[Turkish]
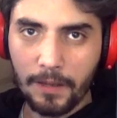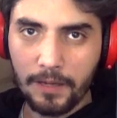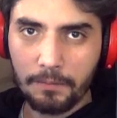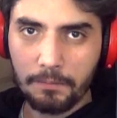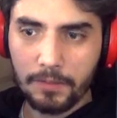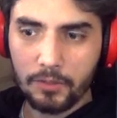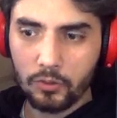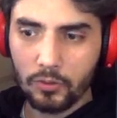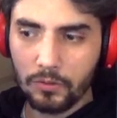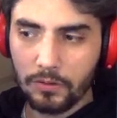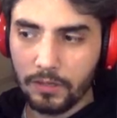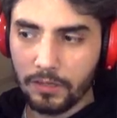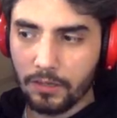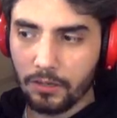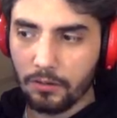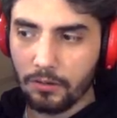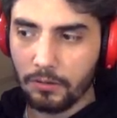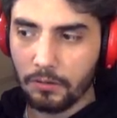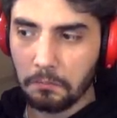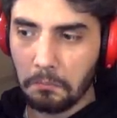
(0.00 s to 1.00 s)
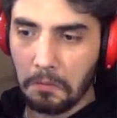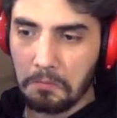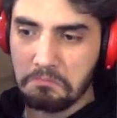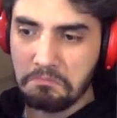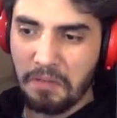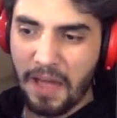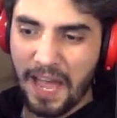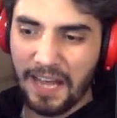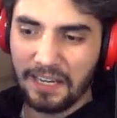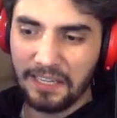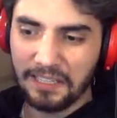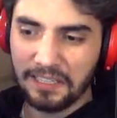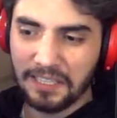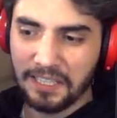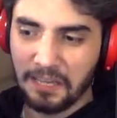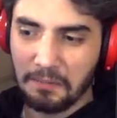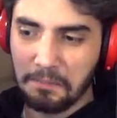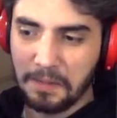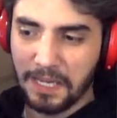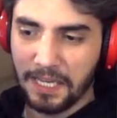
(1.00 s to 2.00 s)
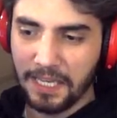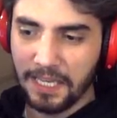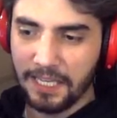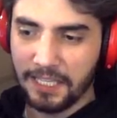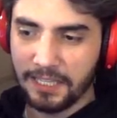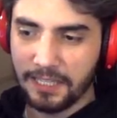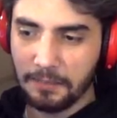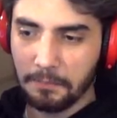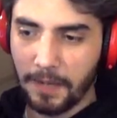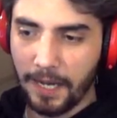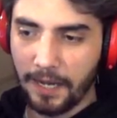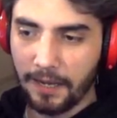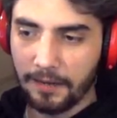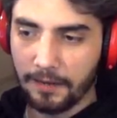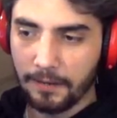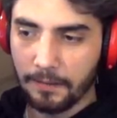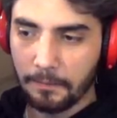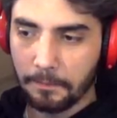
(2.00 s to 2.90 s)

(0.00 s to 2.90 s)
hani bir sonraki gün belki bir ihtimal.